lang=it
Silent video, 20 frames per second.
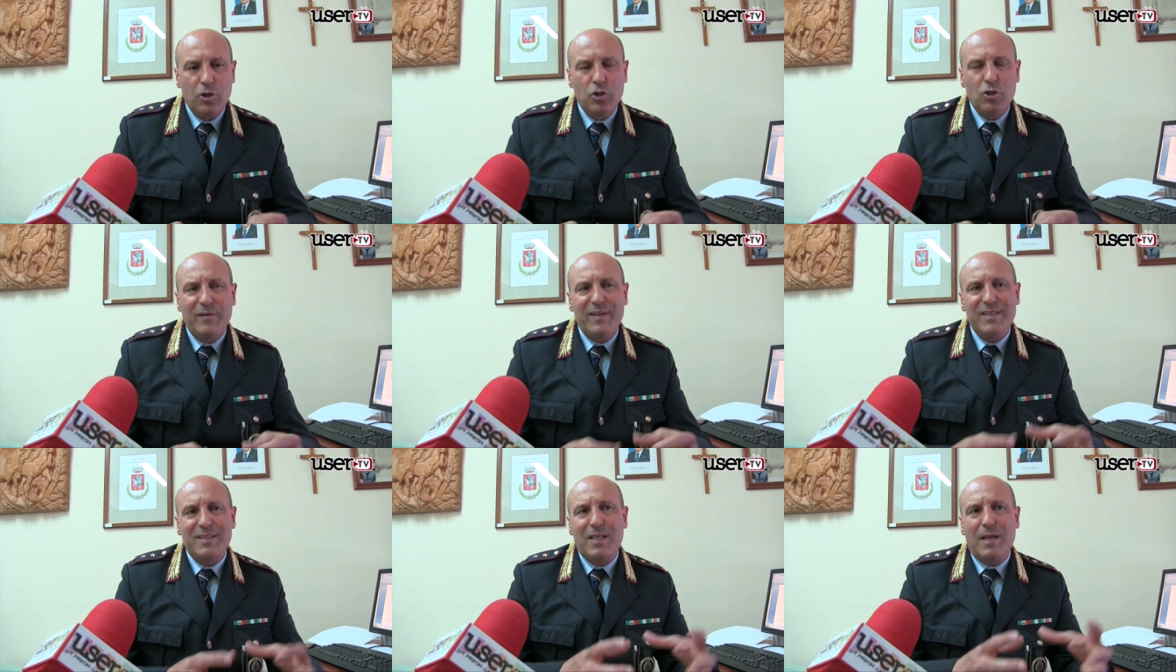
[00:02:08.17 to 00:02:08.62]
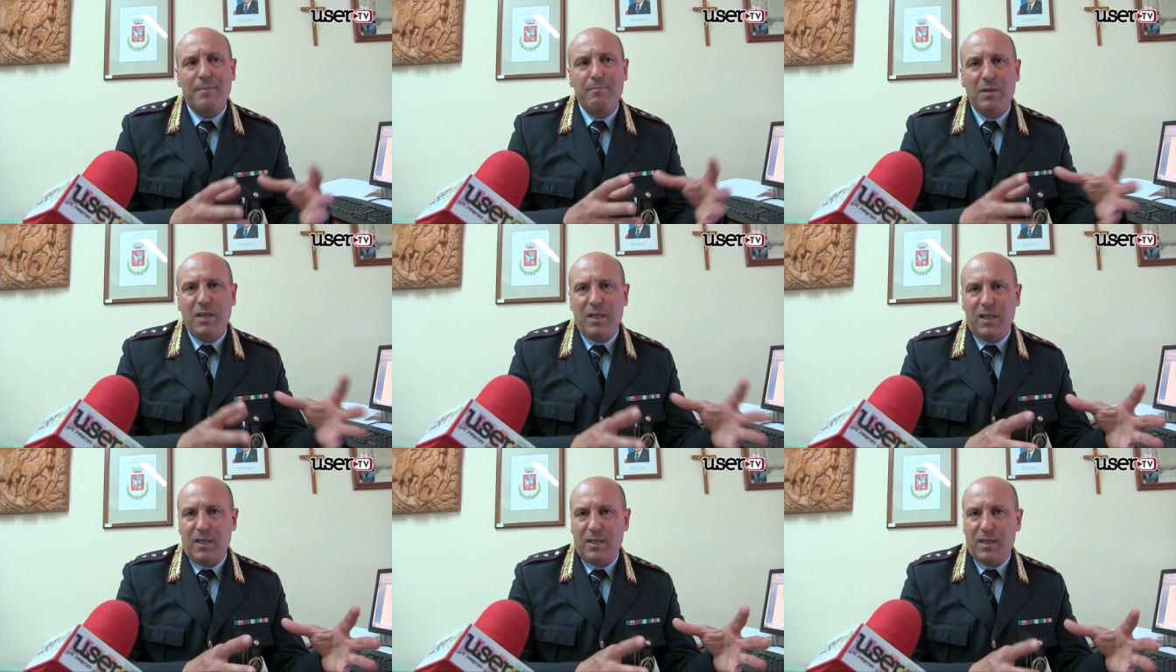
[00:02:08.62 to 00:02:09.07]
dove
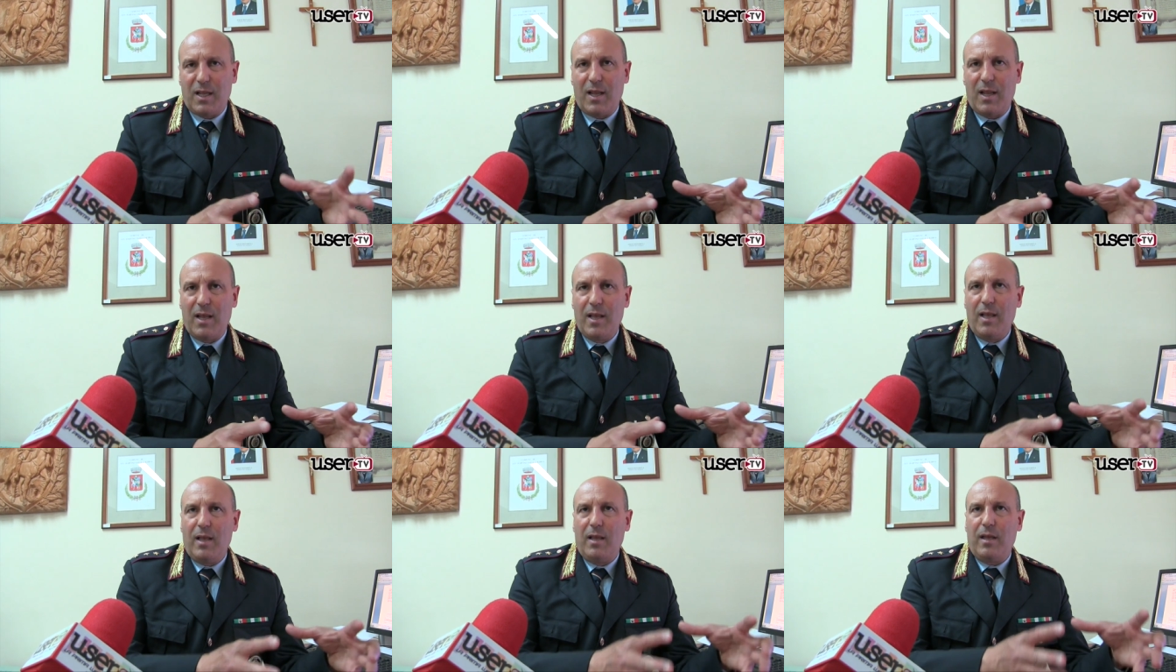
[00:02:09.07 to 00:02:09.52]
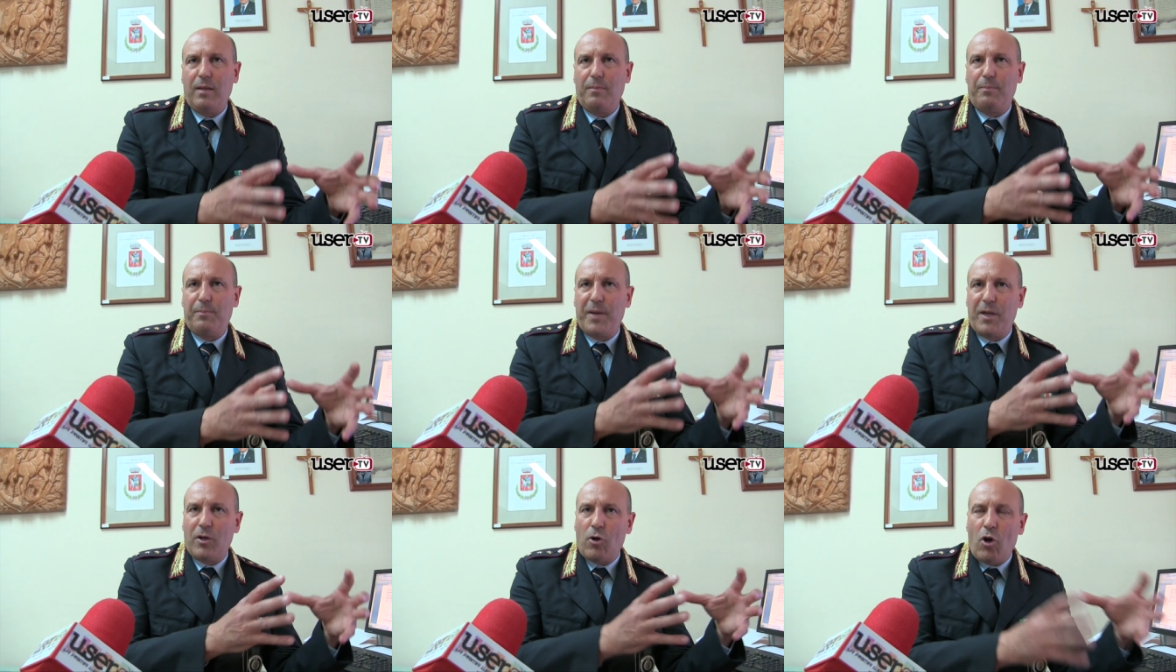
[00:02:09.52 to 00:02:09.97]
stabilire eh,
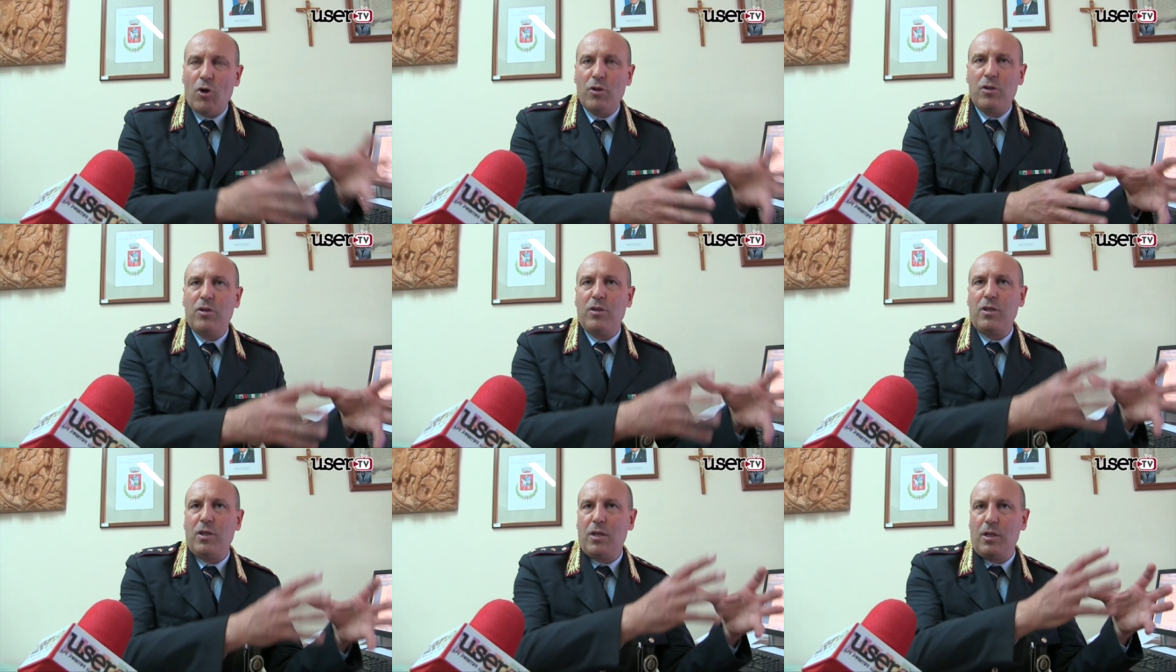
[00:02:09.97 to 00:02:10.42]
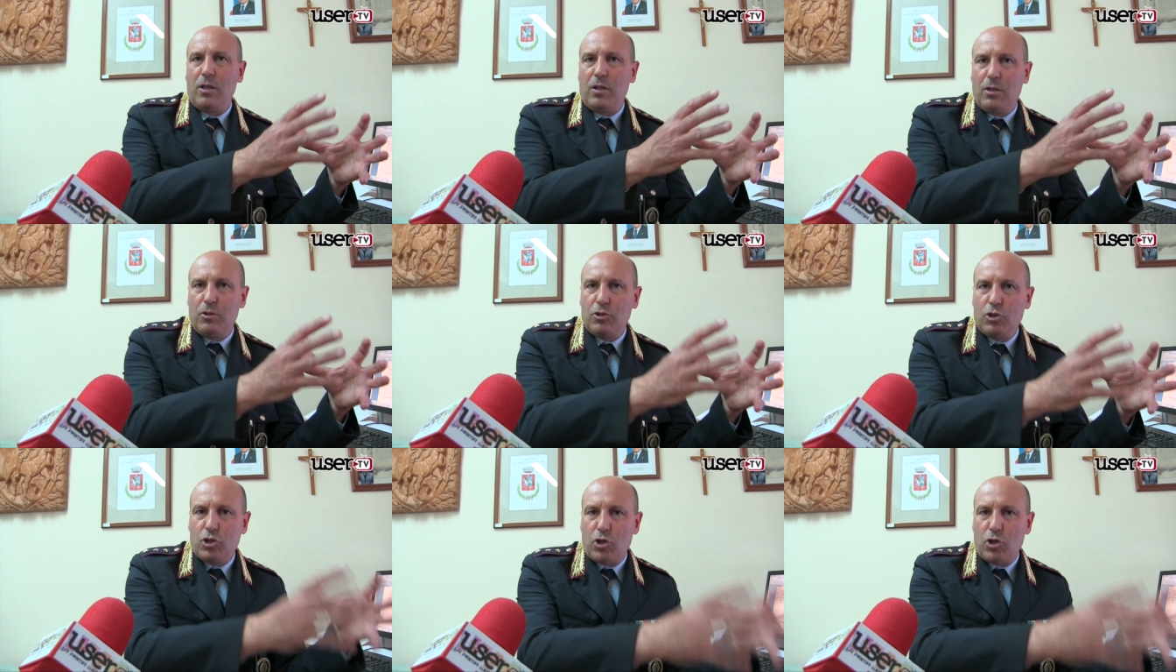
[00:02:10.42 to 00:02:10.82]
per ogni